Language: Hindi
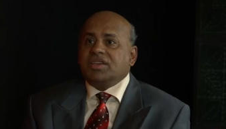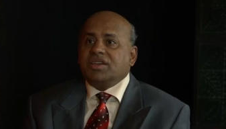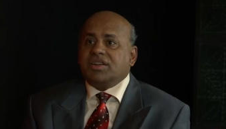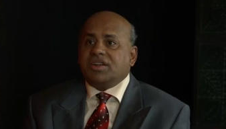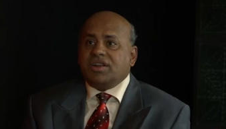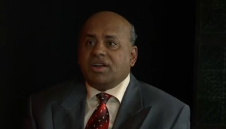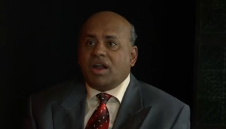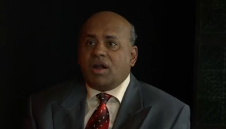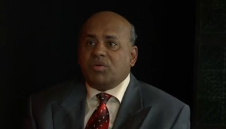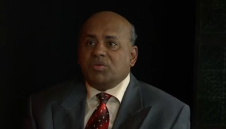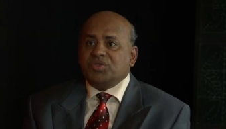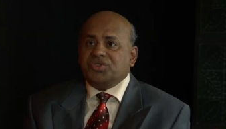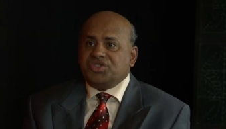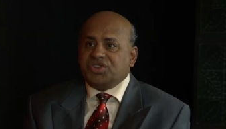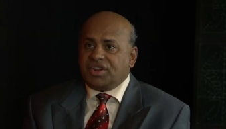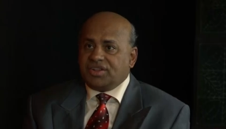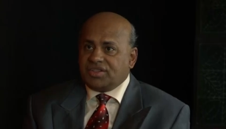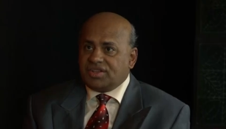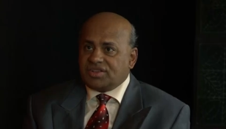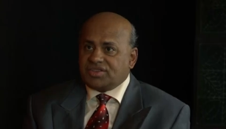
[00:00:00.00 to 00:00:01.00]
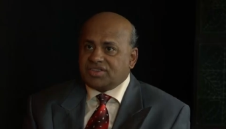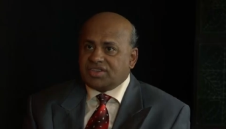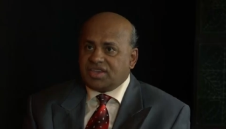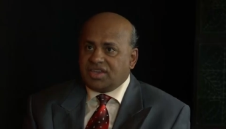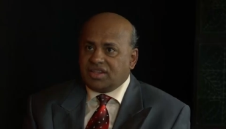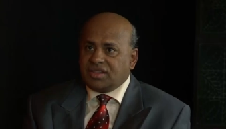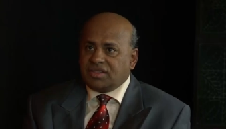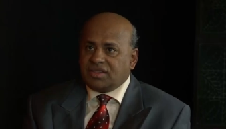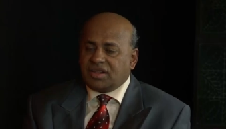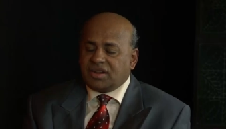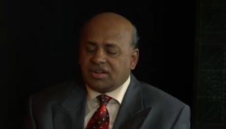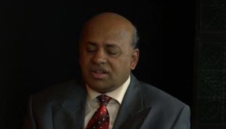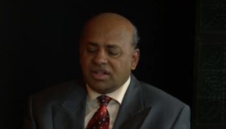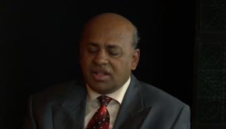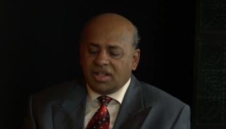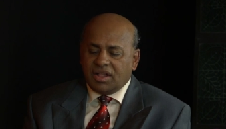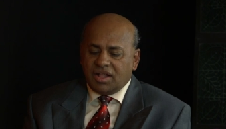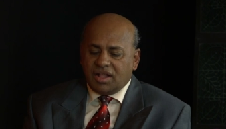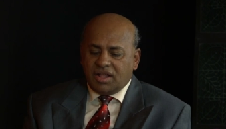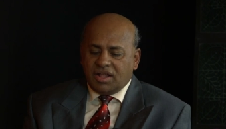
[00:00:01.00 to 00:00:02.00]
के रिनाउंड जर्नल्स के अंदर
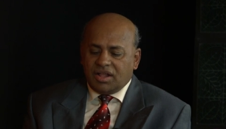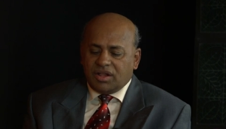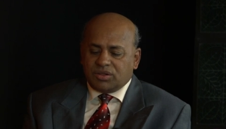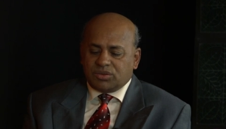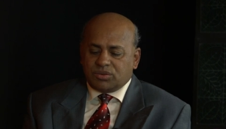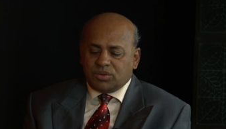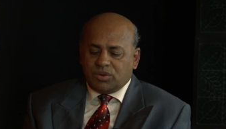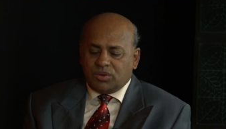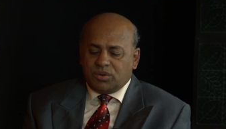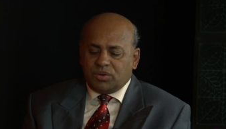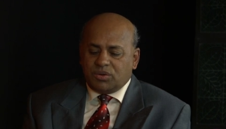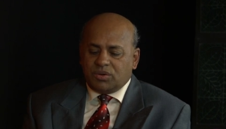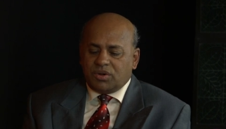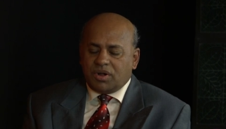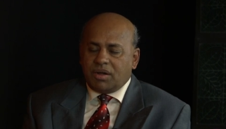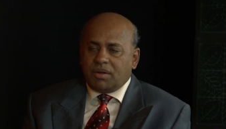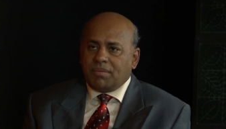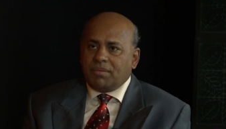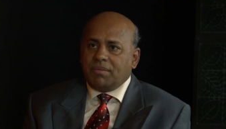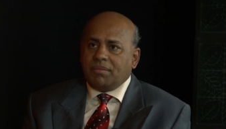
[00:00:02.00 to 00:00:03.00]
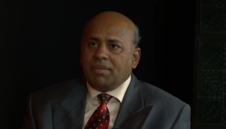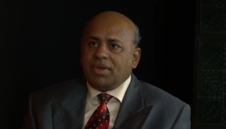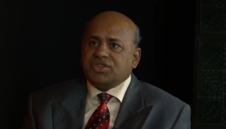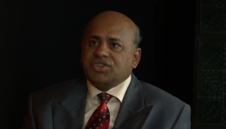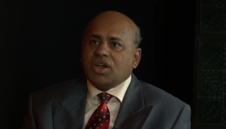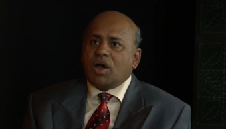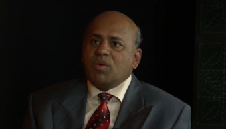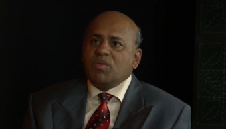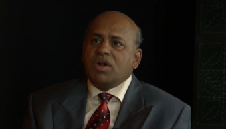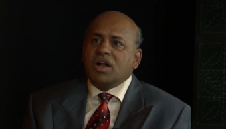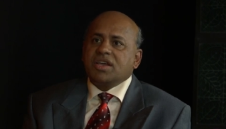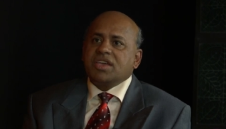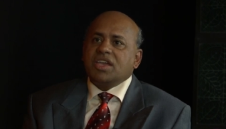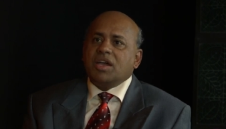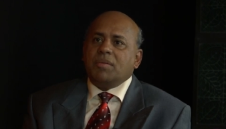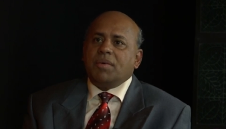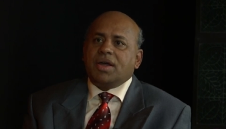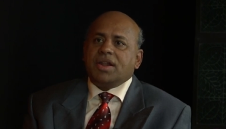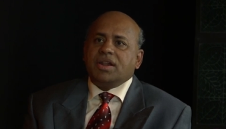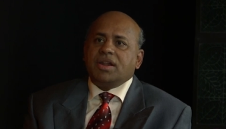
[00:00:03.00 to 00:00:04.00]
जी तो मैं चाहूँगा कि
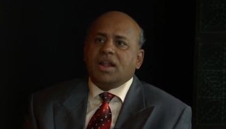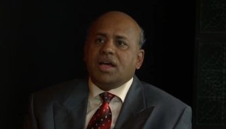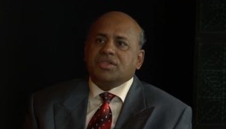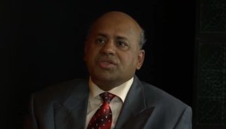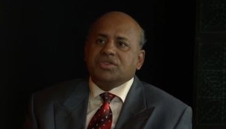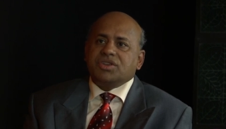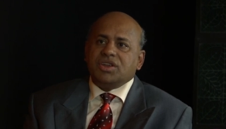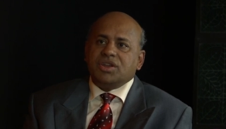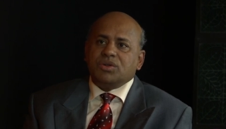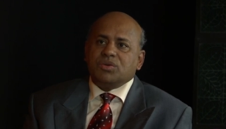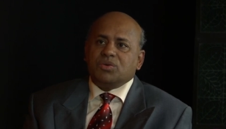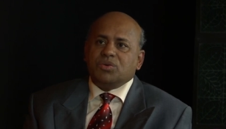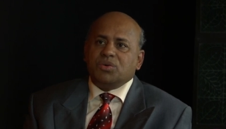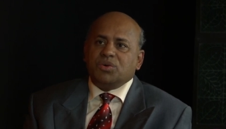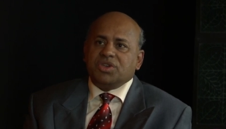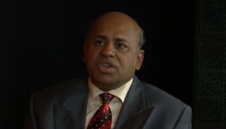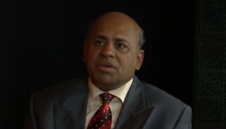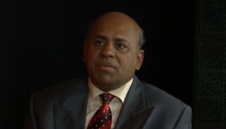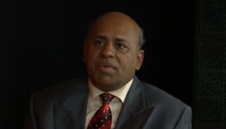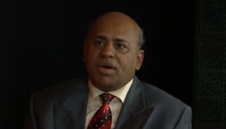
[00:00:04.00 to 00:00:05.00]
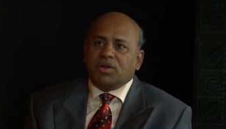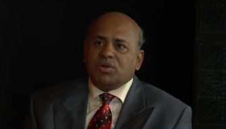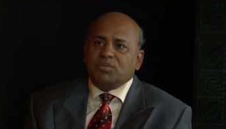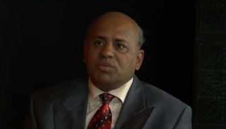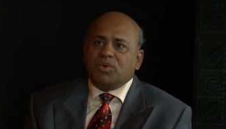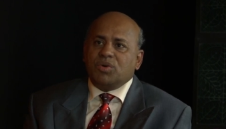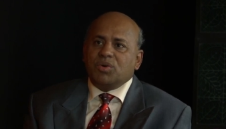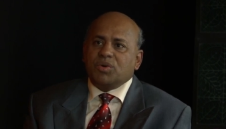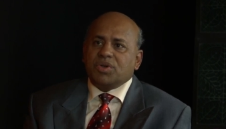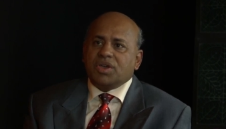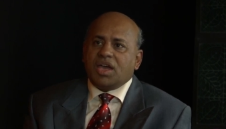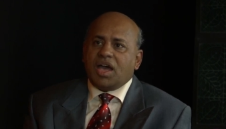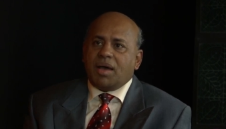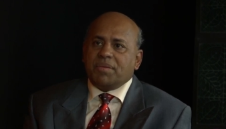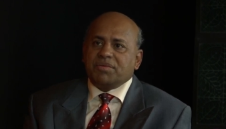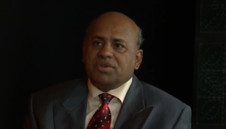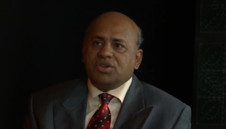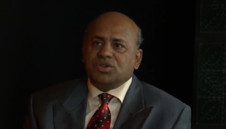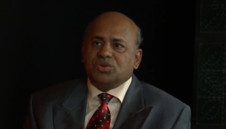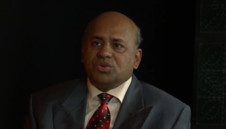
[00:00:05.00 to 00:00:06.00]
हमारे नाजरीन को ये मालूम हो कि
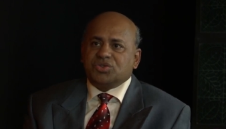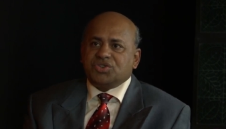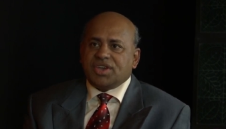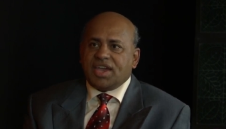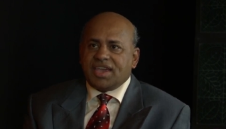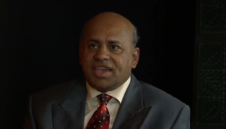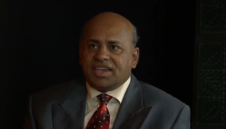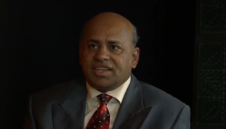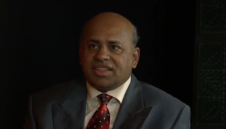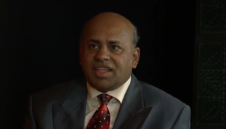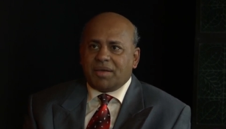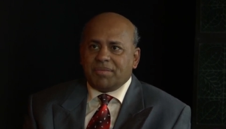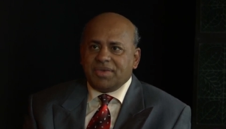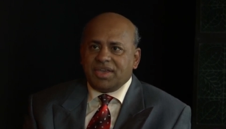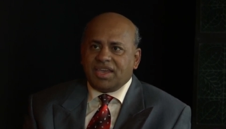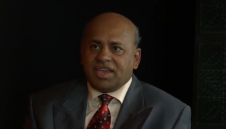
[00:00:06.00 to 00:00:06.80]
आपकी जो छः किताबें